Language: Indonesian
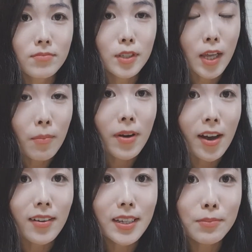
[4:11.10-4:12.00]

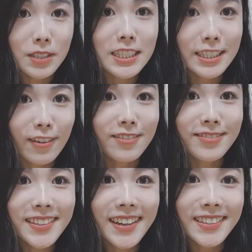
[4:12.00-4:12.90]
sama kimchi jeon
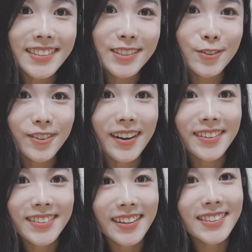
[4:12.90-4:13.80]
yang
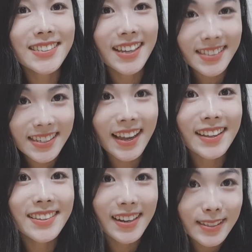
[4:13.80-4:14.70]
dijual, yang
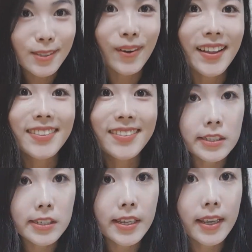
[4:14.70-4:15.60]
disajikan di restoran.
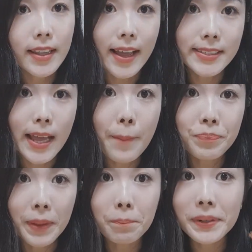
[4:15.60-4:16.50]
Sedikit asam
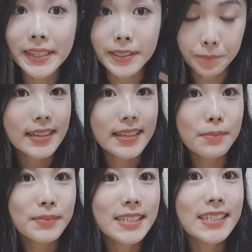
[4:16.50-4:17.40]
dan pedas.
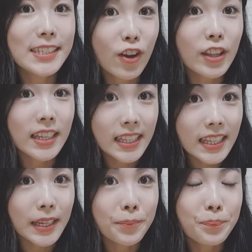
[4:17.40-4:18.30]
Kimchi jeon
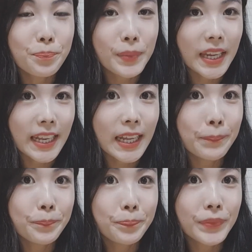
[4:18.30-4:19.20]
ini
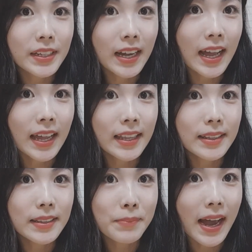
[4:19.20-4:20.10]
mirip
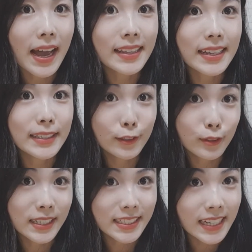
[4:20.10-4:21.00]
dengan makanan
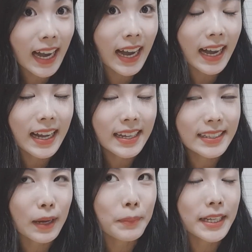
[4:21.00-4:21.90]
Indonesia
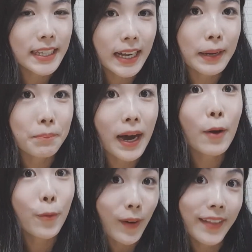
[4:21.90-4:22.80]
namanya
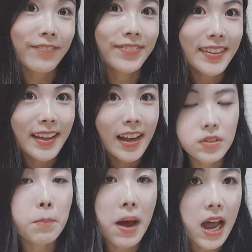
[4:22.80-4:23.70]
bakwan.
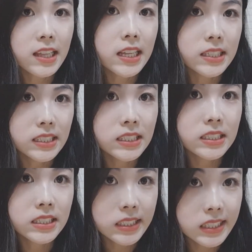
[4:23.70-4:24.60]
Dan makanan ini
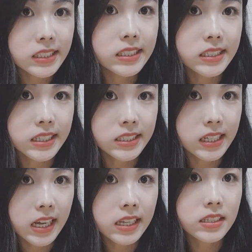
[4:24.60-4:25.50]
sering
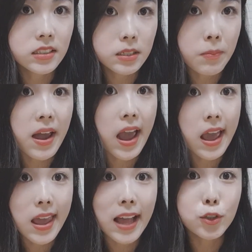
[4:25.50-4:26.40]
disajikan
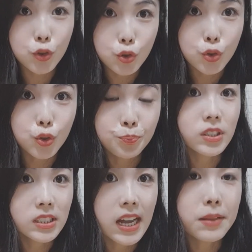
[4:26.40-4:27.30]
sebagai anju
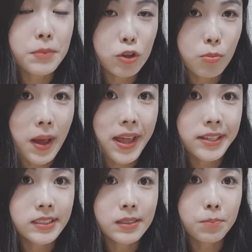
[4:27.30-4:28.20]
dengan
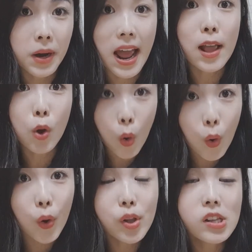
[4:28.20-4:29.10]
minuman
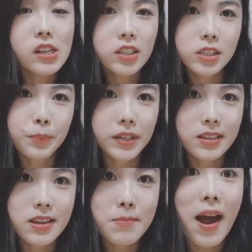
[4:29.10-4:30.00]
beralkohol
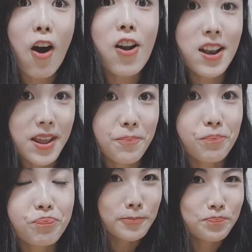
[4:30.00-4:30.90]
seperti makgeolli.
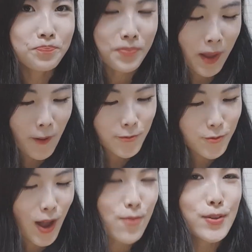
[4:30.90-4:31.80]
Hmm,
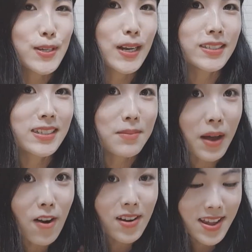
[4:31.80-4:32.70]
untuk menjelaskan
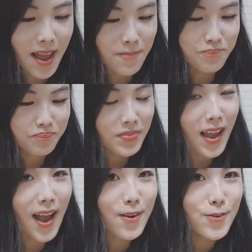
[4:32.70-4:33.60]
makgeolli ya,
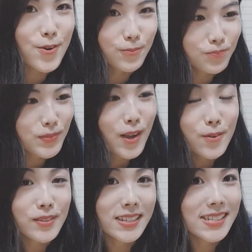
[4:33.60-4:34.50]
aku
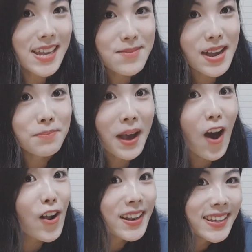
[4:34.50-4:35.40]
udah siapkan
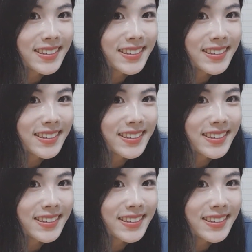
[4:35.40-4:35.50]
makgeolli